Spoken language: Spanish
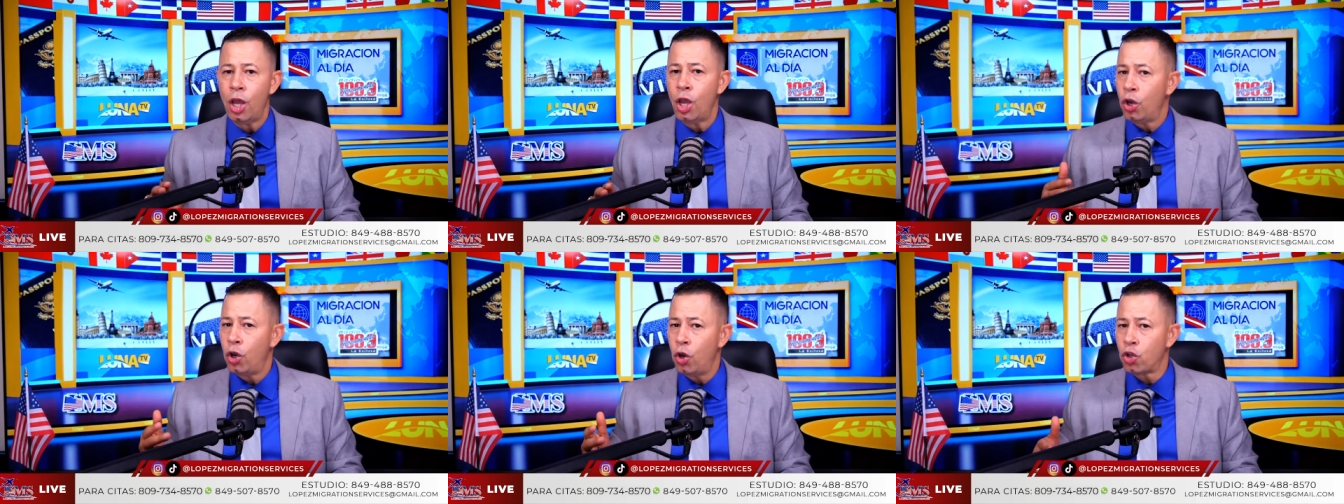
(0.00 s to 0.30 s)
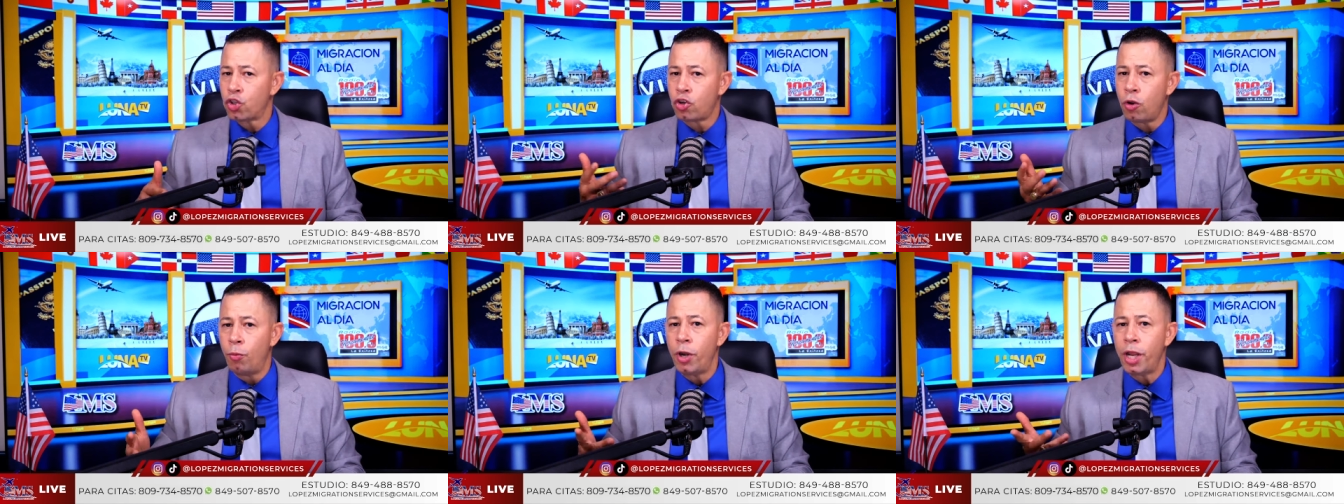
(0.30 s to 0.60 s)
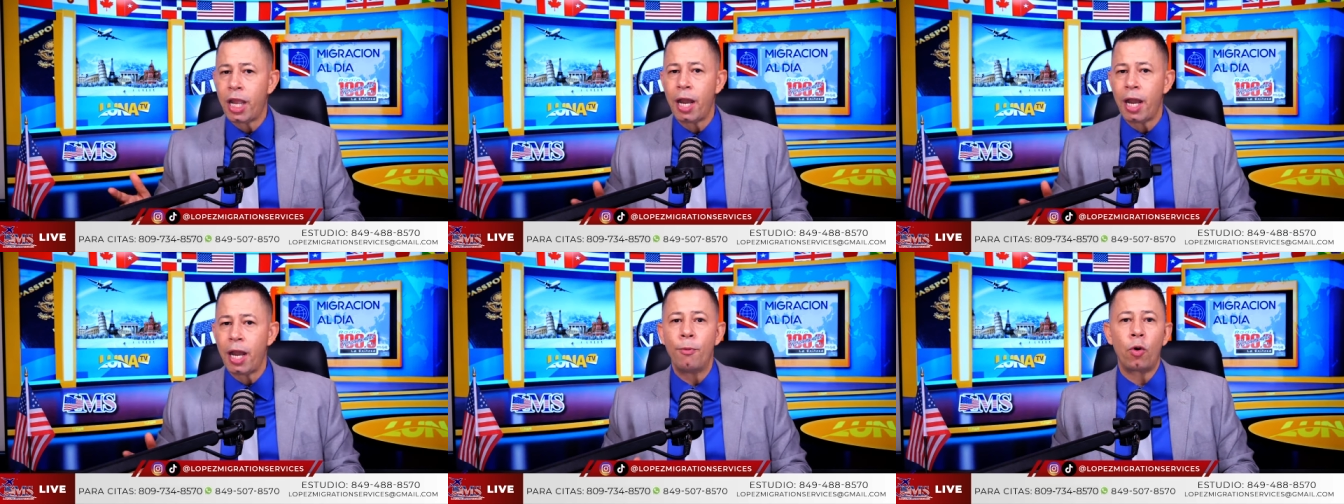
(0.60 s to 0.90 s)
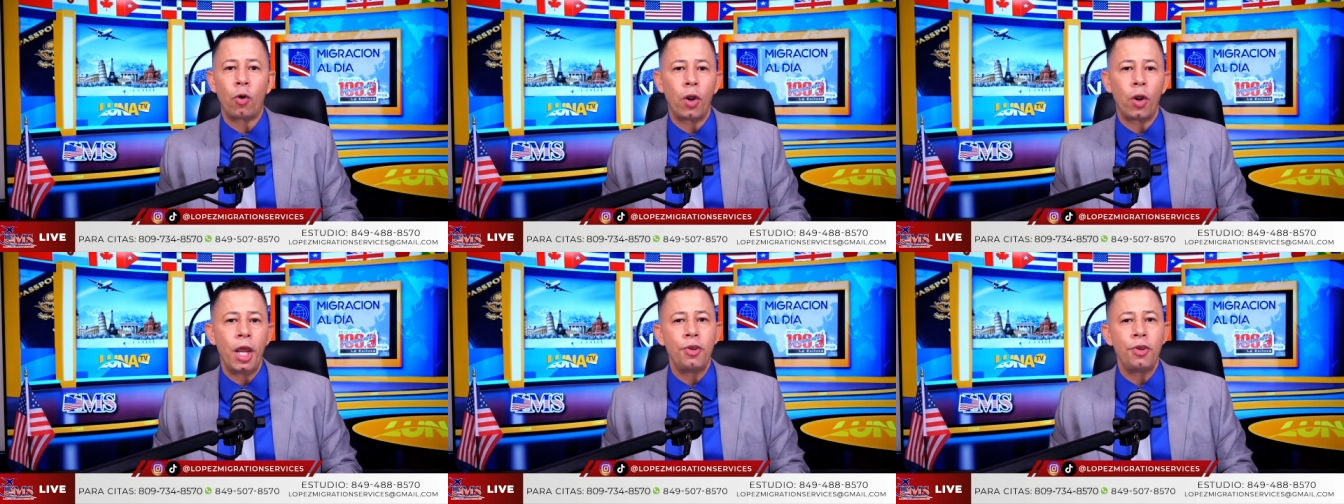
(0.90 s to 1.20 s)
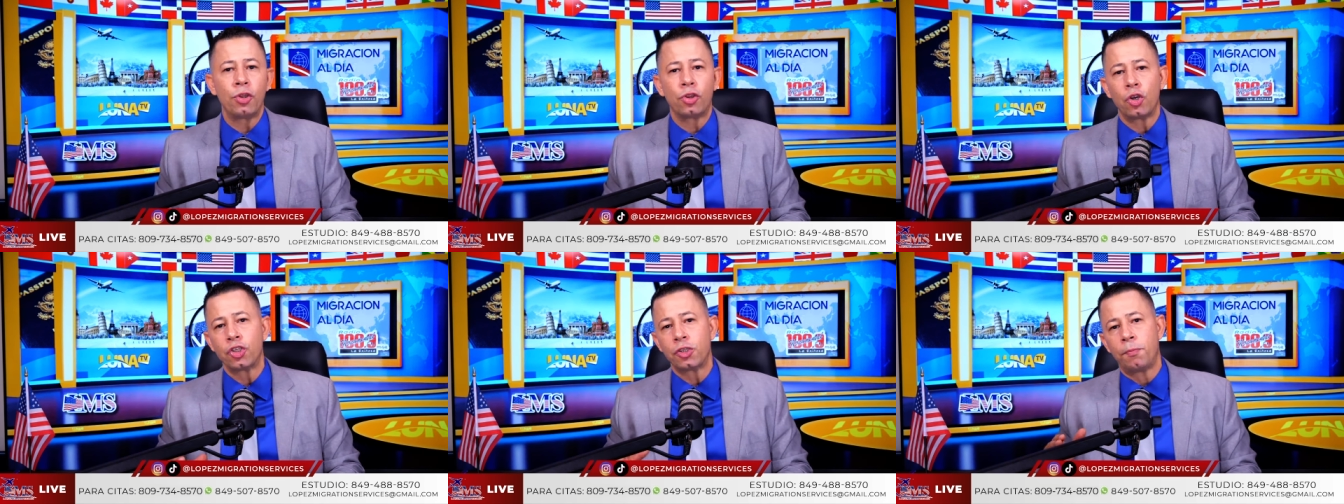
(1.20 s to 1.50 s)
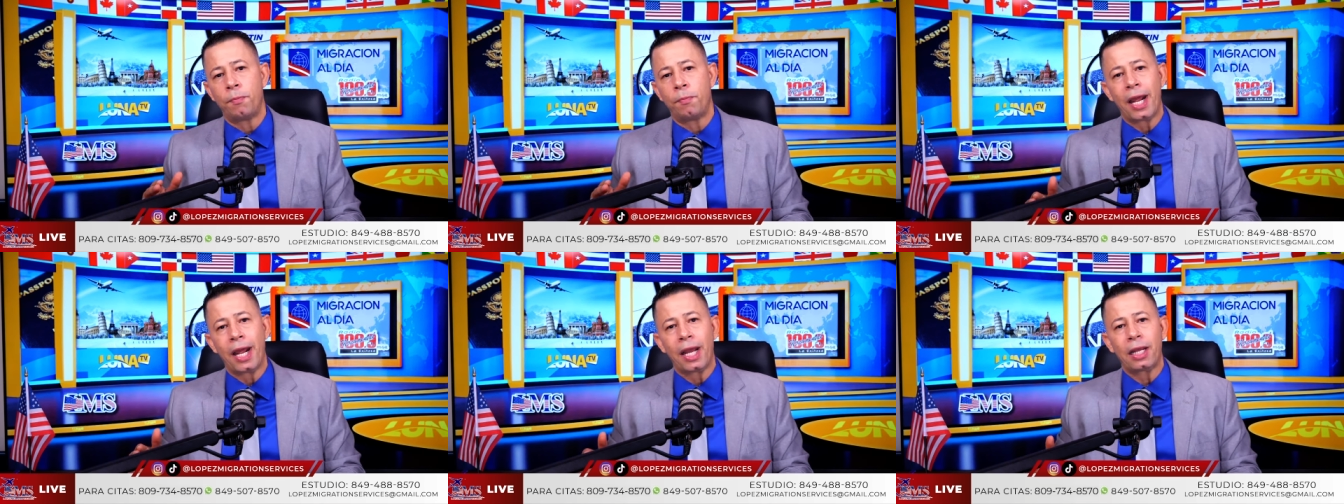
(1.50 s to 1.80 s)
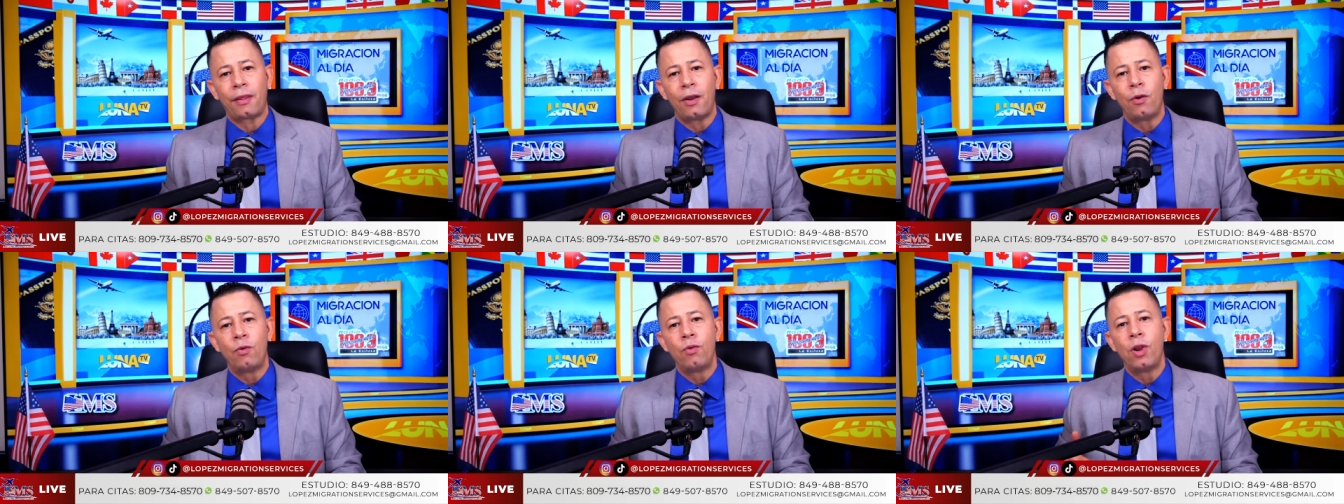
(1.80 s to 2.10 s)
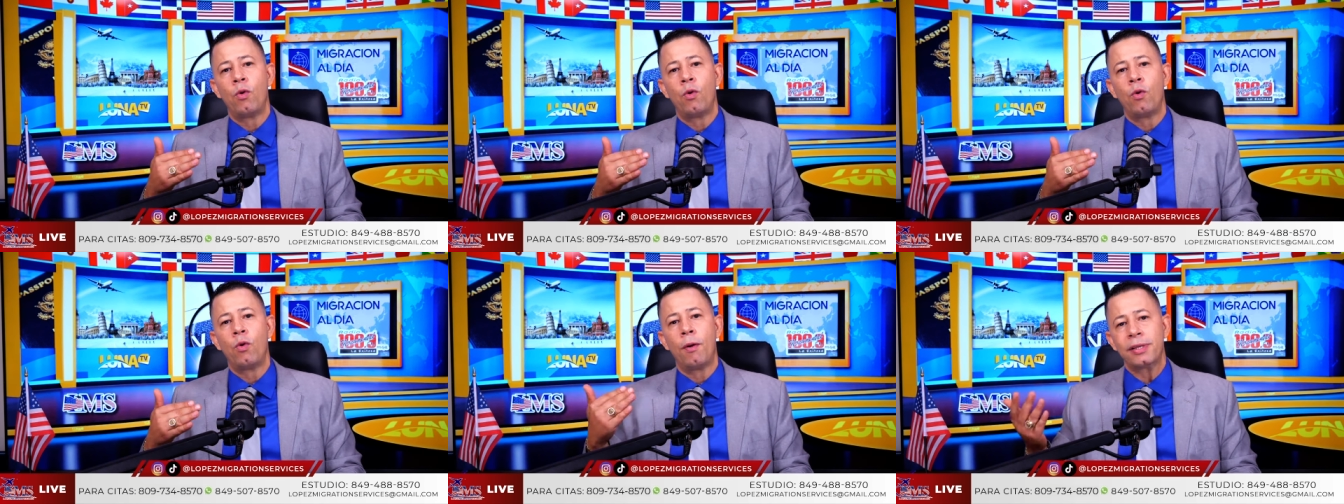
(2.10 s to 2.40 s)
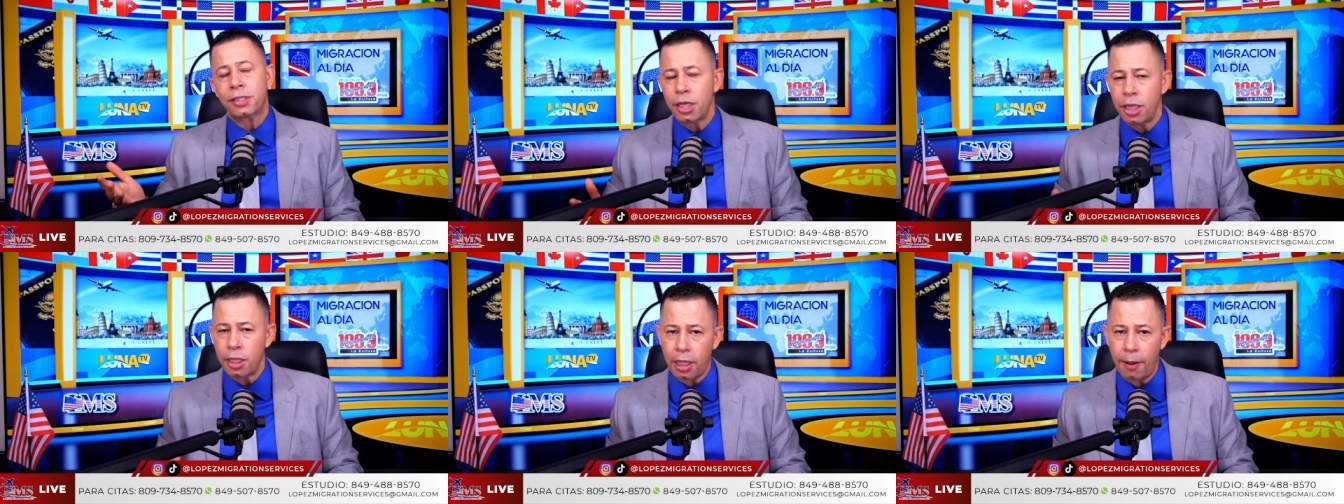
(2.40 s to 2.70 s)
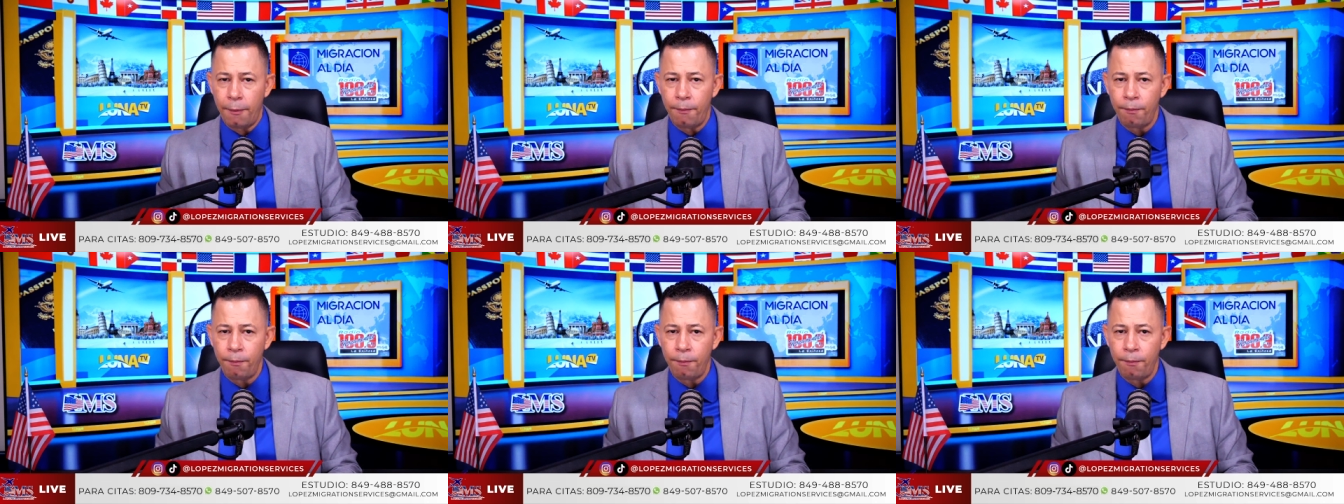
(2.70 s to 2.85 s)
nos comunicamos con ellos entonces para que te den una nueva cita.